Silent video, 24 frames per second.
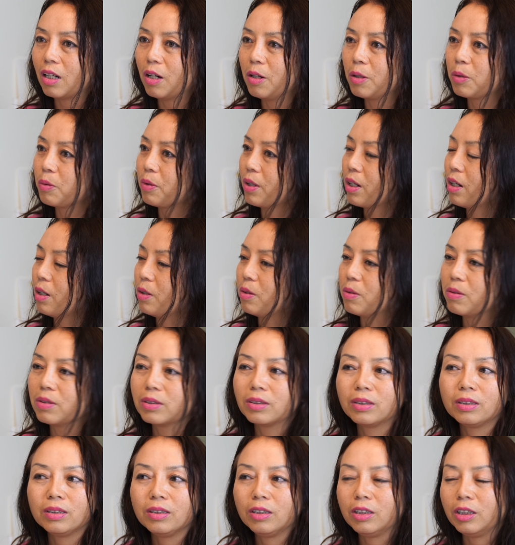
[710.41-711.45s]
然后对很多
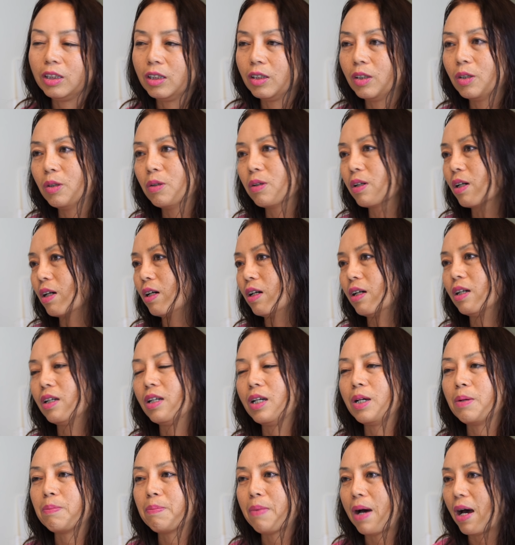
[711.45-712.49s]
事情都可
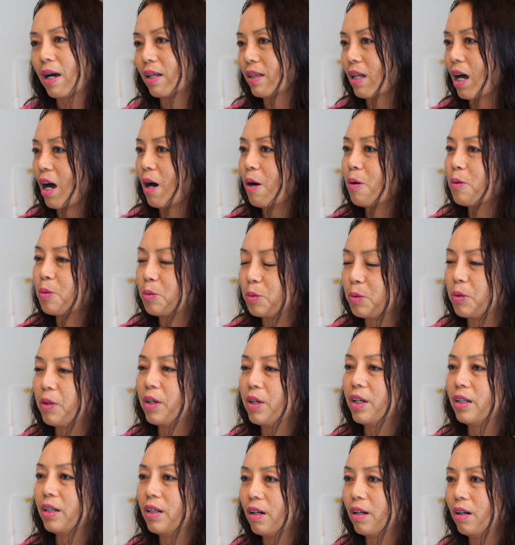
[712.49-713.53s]
以把它忽
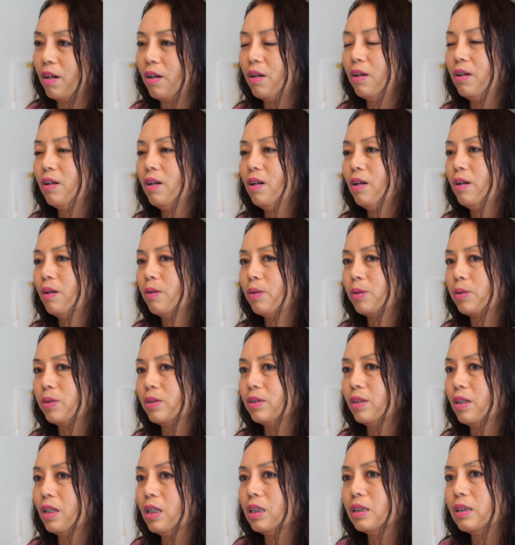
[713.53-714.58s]
略掉。我觉
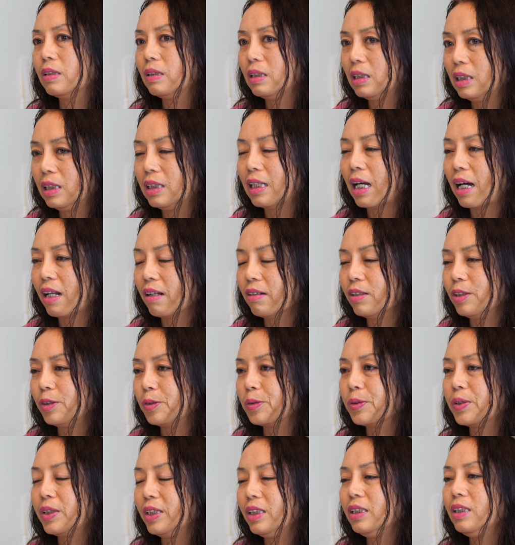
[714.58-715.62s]
得人类是已经达到一
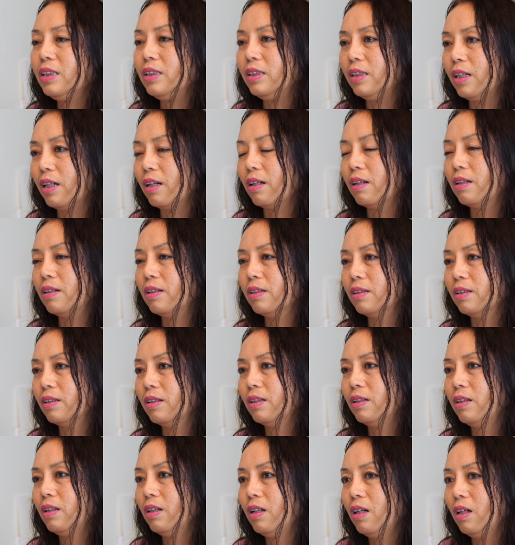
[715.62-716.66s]
种境界
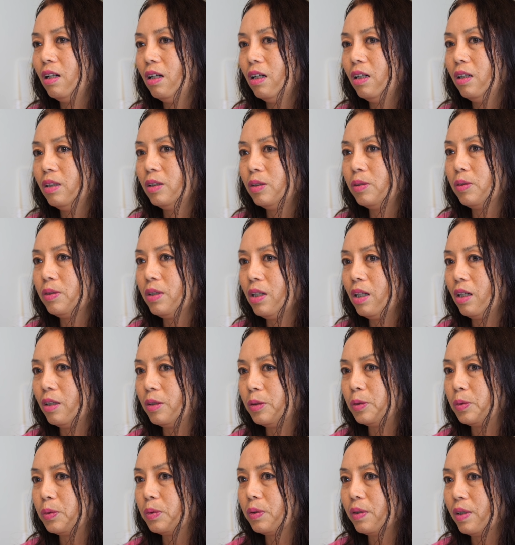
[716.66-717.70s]
了，所
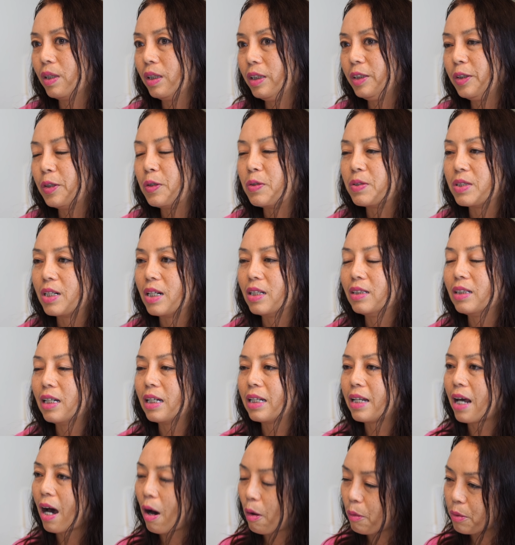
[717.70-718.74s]
以如果有人在
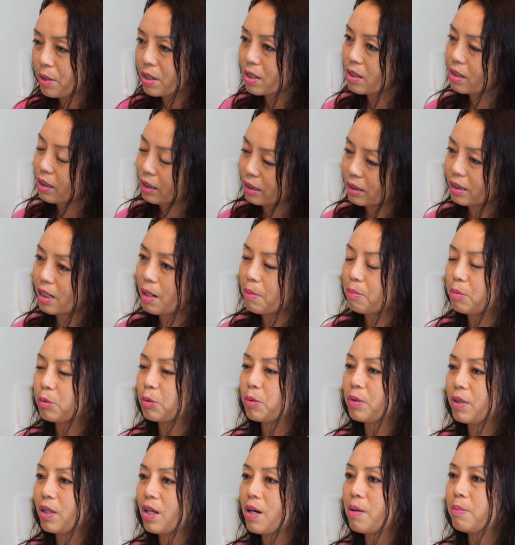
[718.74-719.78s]
挑剔你这样不
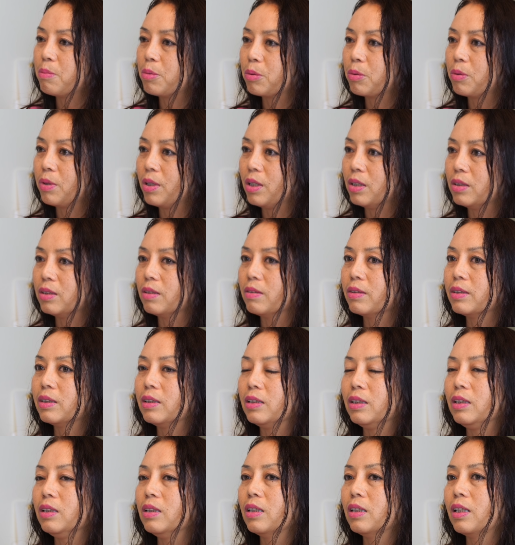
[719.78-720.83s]
对那样不对的时候，
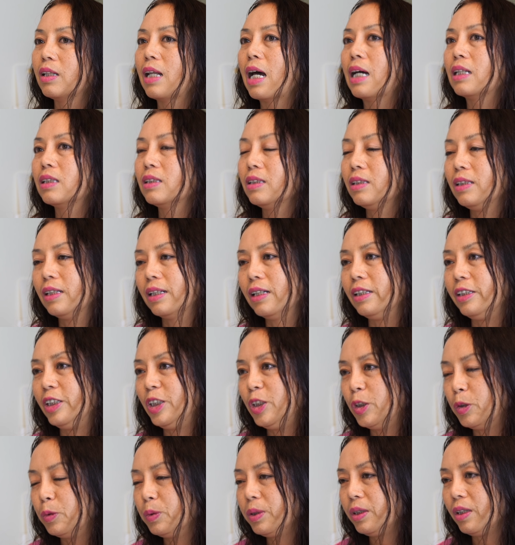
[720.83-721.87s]
实上他自己很
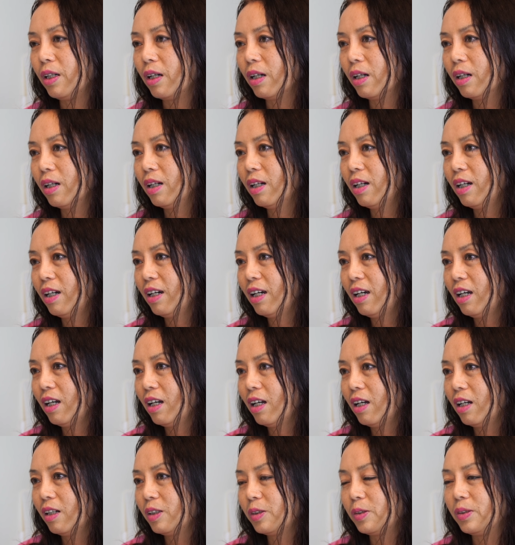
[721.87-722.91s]
纠结。
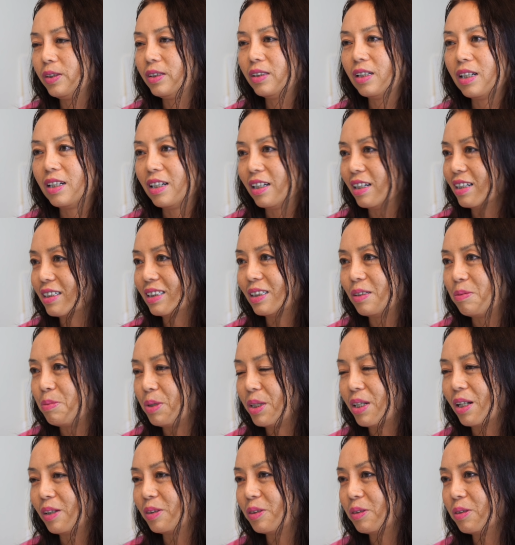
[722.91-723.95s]
所以在你的视
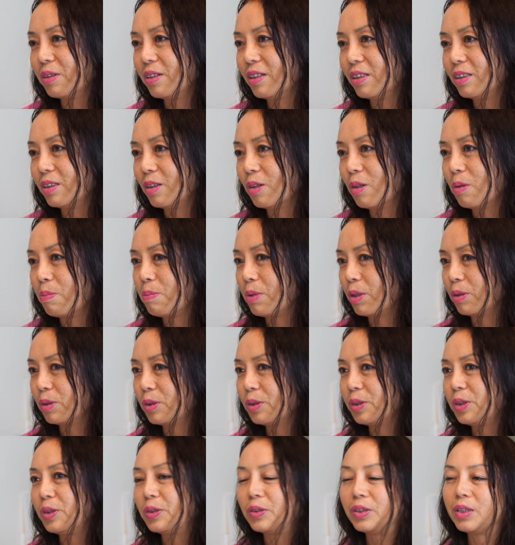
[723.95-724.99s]
频当中，那时候比如
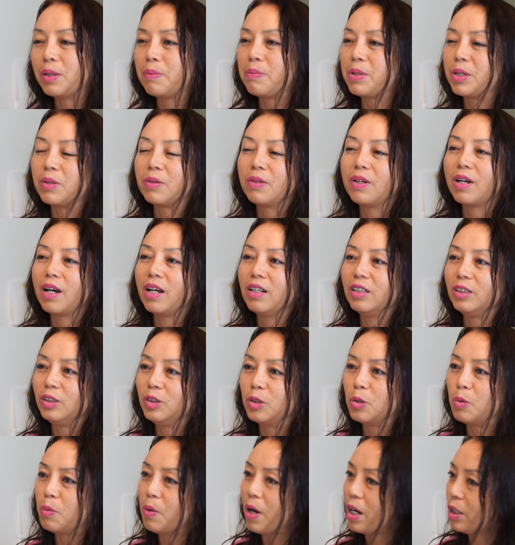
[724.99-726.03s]
说有些评论啊，你
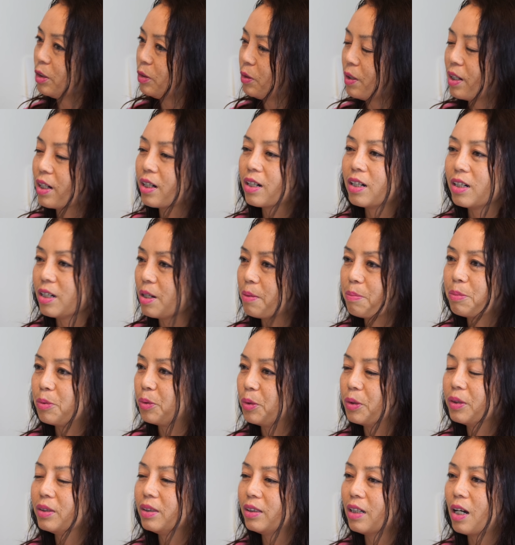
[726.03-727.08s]
就完全可以不
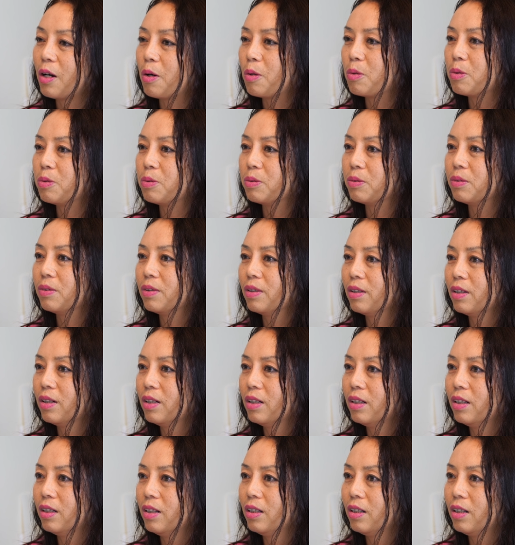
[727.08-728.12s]
用在乎。
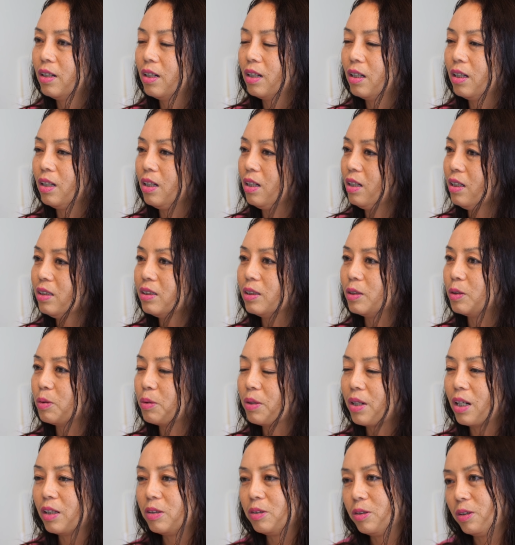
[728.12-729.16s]
你一直
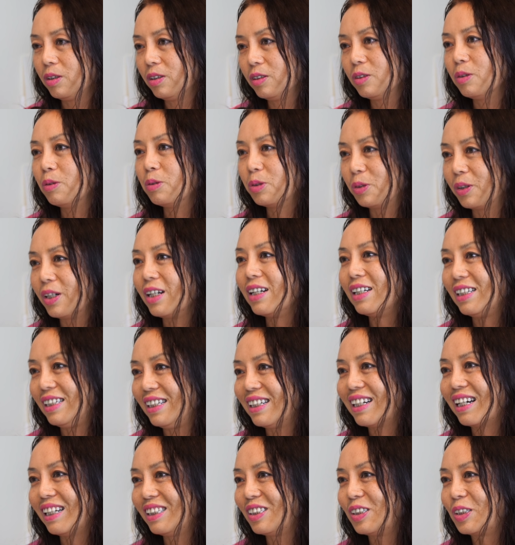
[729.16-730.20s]
做下去的时候，我觉得你
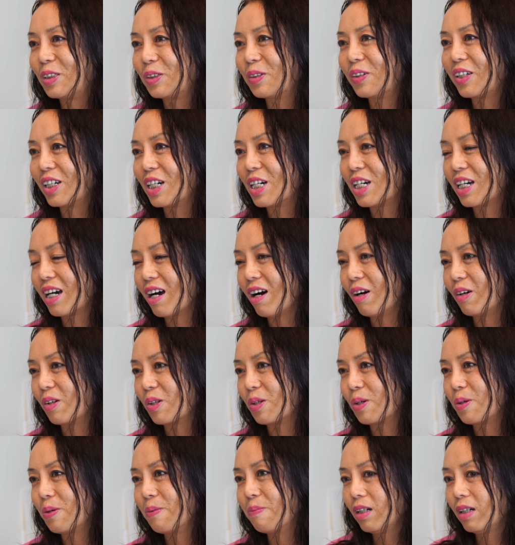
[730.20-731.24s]
应该是做得很好的。